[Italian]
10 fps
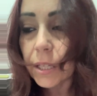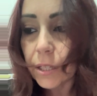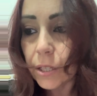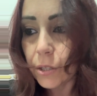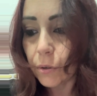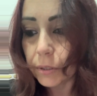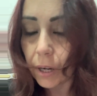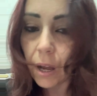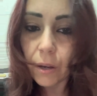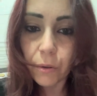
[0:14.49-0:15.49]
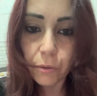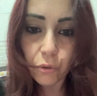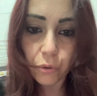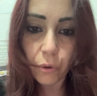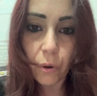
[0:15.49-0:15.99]
io attraggo
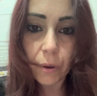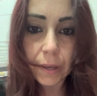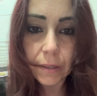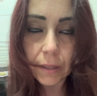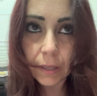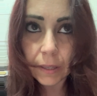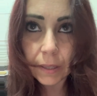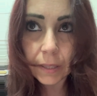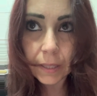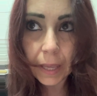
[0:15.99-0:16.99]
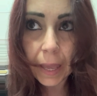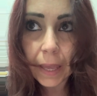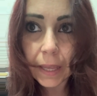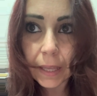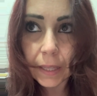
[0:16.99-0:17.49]
ciò eh,
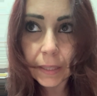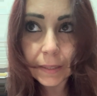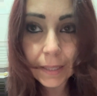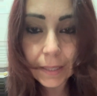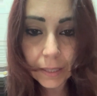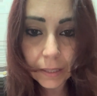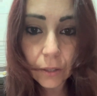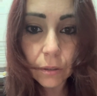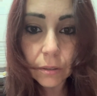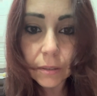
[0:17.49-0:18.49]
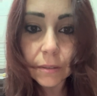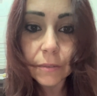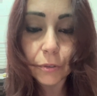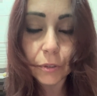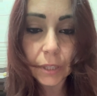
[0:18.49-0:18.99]
che desidero
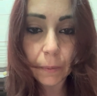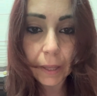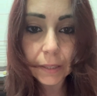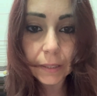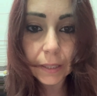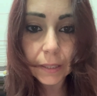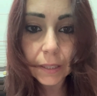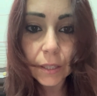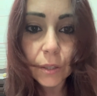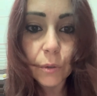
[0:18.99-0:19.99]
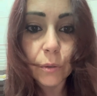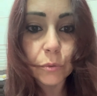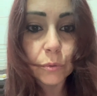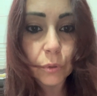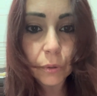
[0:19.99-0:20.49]
fortemente, con
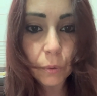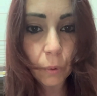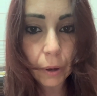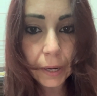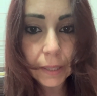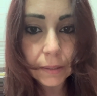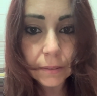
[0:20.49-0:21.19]
tutto il cuore.